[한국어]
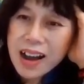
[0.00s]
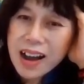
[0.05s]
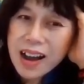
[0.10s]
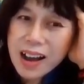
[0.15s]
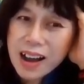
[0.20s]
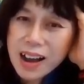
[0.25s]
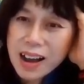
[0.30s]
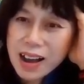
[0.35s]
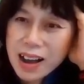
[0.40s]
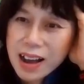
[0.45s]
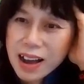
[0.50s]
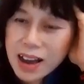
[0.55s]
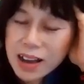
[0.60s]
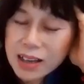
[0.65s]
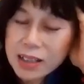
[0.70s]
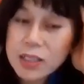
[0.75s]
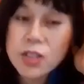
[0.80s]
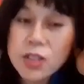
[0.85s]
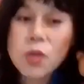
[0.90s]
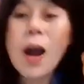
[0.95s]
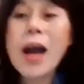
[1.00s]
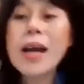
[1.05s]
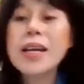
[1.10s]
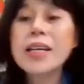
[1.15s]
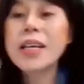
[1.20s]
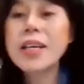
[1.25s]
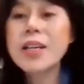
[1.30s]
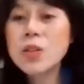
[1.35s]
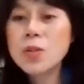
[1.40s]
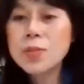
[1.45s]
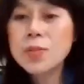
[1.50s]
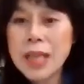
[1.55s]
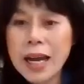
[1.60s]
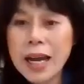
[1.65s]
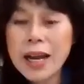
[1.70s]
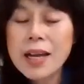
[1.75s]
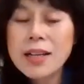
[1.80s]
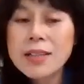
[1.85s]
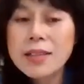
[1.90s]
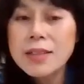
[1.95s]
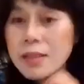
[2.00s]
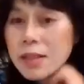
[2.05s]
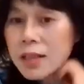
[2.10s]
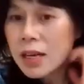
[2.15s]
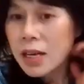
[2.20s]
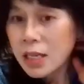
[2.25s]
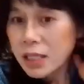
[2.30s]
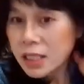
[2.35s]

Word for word: 아, 그래서 관계를 좀 잘하는